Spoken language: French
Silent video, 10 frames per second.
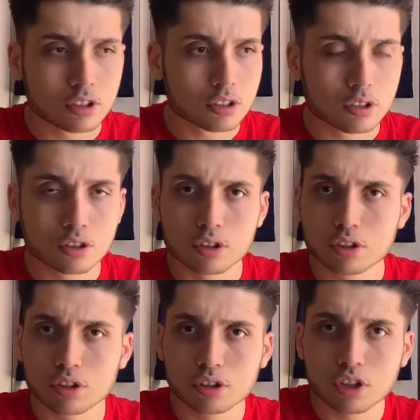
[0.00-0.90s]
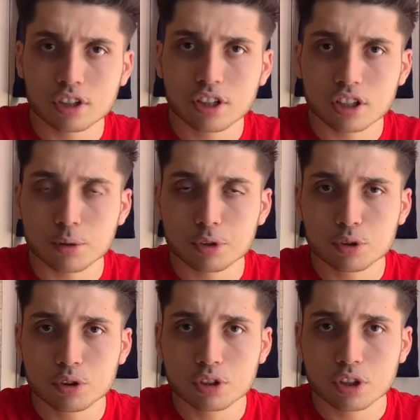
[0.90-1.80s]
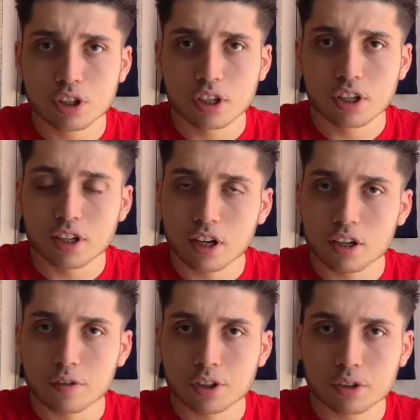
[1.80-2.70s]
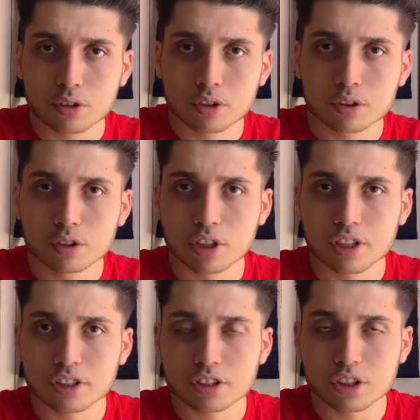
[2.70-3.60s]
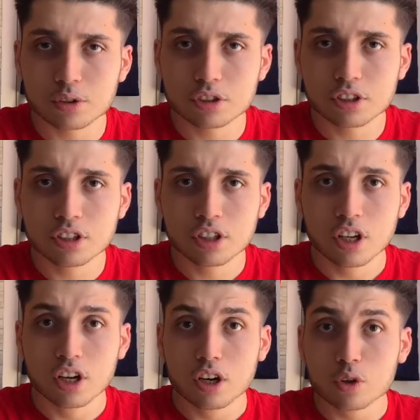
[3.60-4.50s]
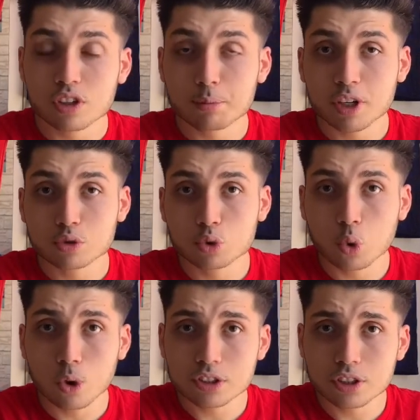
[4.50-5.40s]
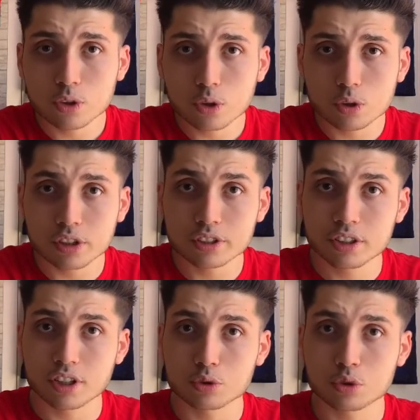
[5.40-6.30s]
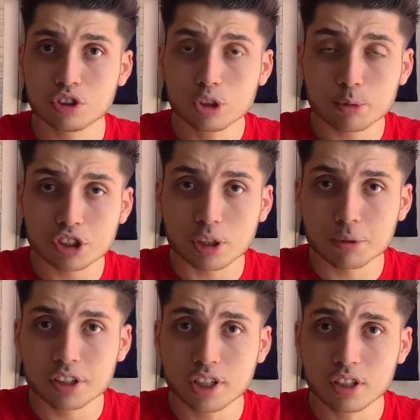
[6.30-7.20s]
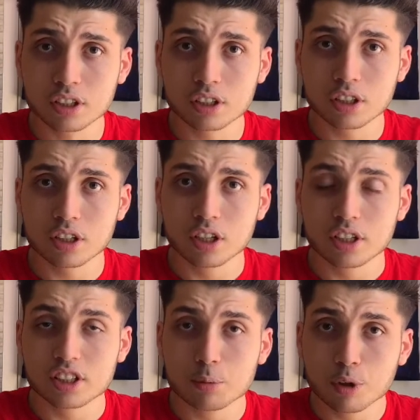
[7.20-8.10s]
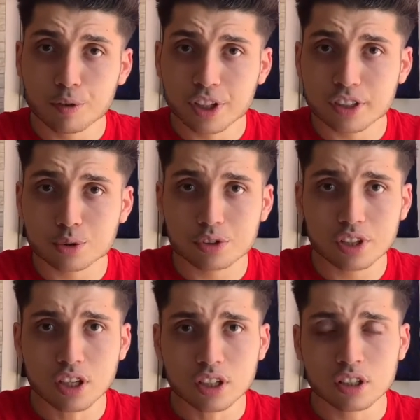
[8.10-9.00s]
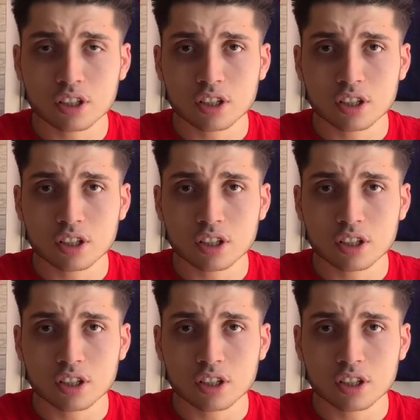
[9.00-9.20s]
euh, dans les dernières minutes, et avec euh, Al-Nesri aussi. On a perdu 3-0 contre les États-Unis en match amical, des mauvais résultats,